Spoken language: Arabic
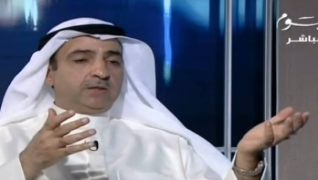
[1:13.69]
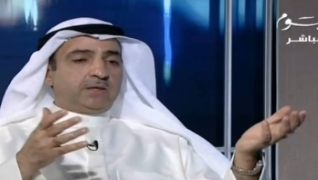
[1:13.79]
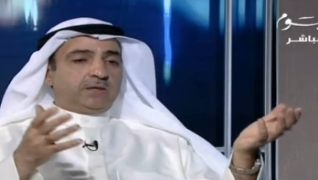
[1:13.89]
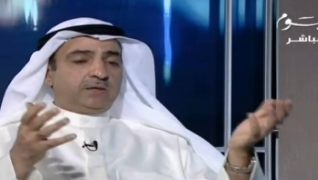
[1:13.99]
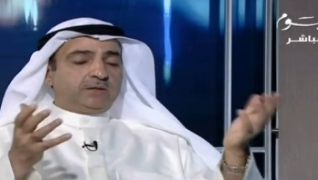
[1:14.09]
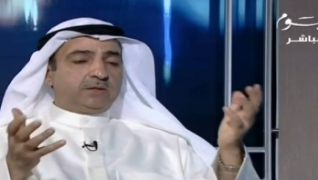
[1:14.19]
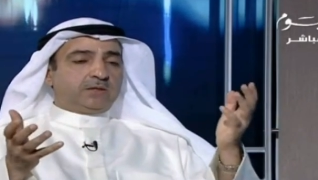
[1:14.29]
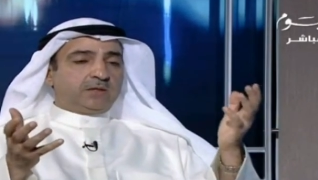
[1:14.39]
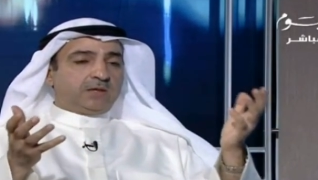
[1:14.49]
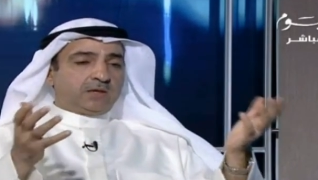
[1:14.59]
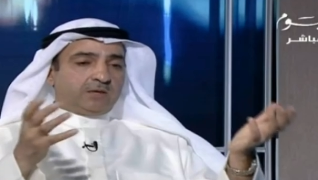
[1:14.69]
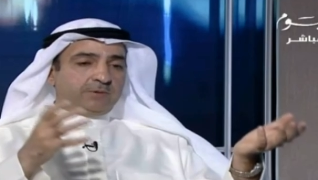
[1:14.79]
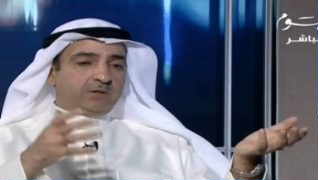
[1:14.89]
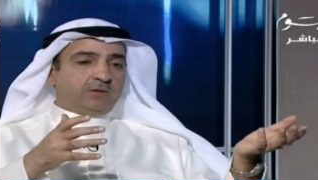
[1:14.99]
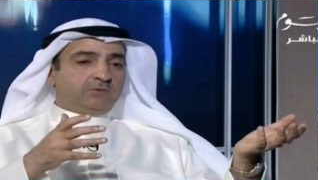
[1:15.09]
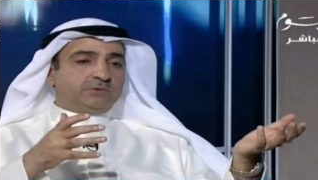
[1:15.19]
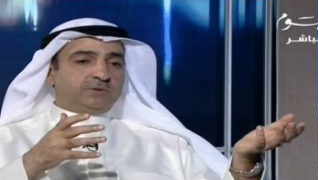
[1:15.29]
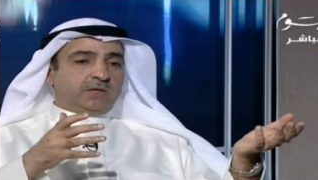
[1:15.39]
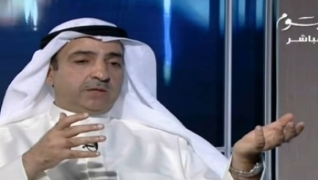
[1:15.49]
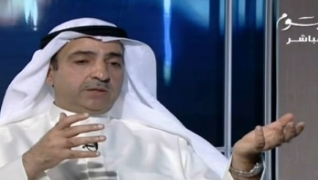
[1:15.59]
يعني حتى ان الاغلبيه لو
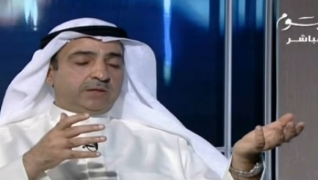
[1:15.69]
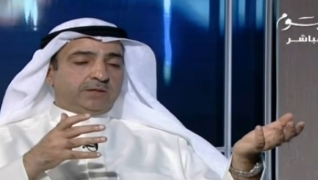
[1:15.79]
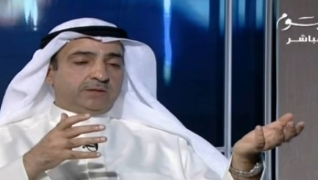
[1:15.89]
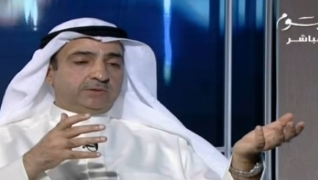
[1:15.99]
تشارك انا